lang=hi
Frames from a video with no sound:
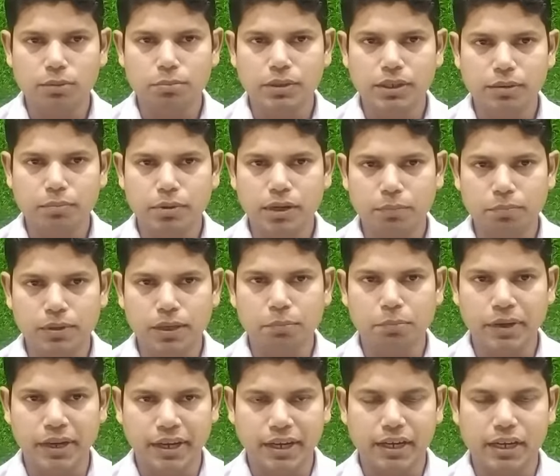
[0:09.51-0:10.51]
डेबिट अपने
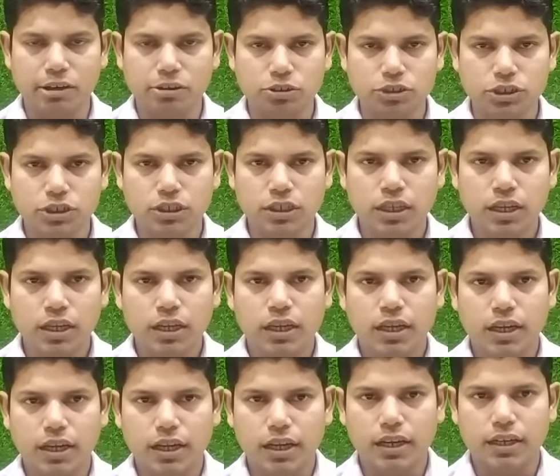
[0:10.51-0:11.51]
बैंक अकाउंट से
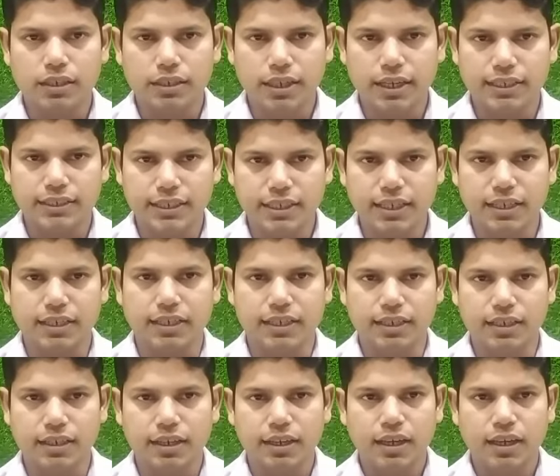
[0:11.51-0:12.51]
कर कैसे कटे